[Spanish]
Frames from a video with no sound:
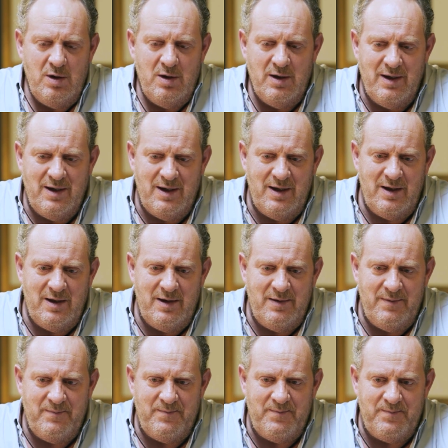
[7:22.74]

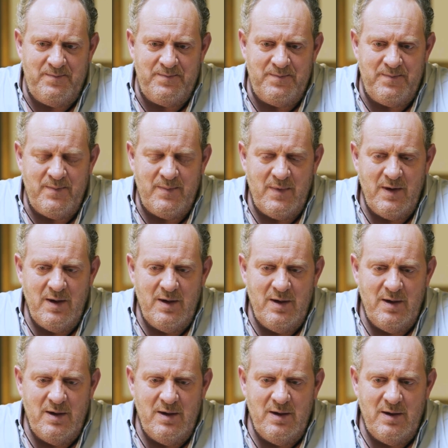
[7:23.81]
em,
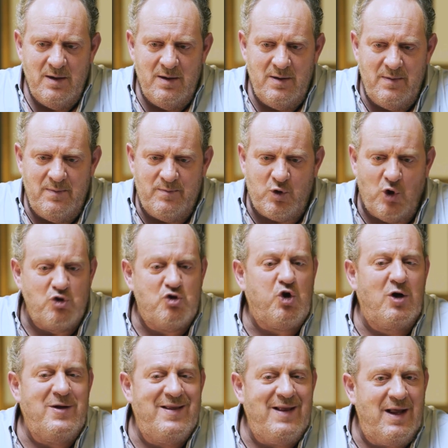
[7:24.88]

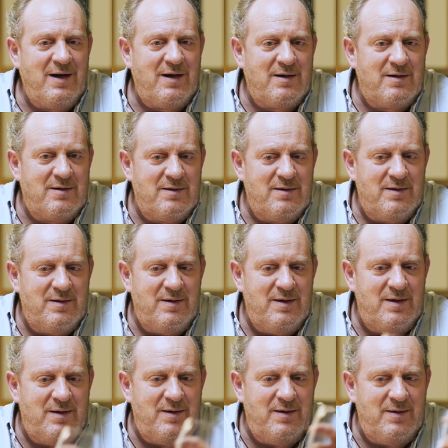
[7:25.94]
consolidar
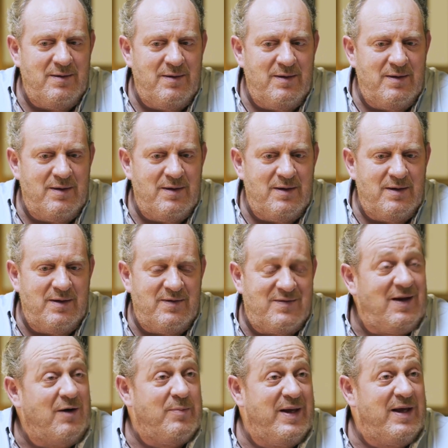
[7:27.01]
eh,
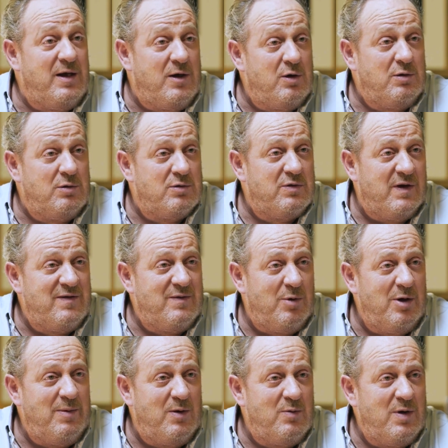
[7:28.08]
Star México, o sea, que se
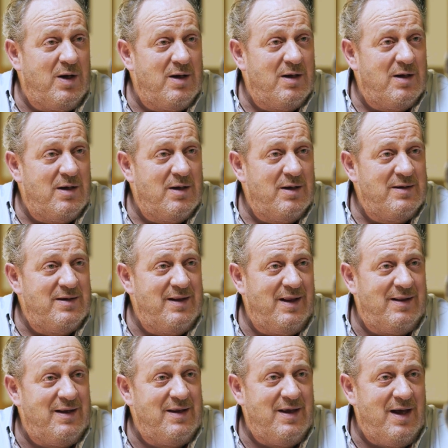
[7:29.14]
vuelva una entidad
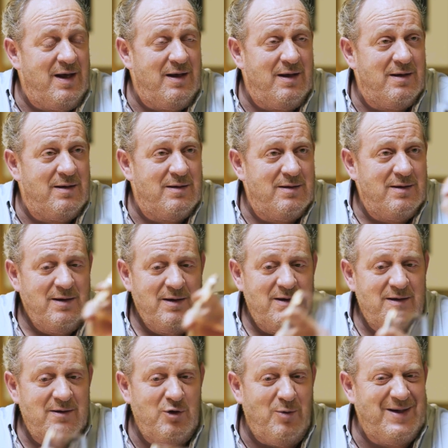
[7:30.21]
que ya
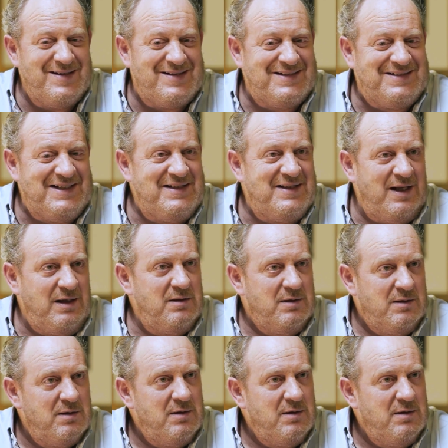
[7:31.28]
no me necesite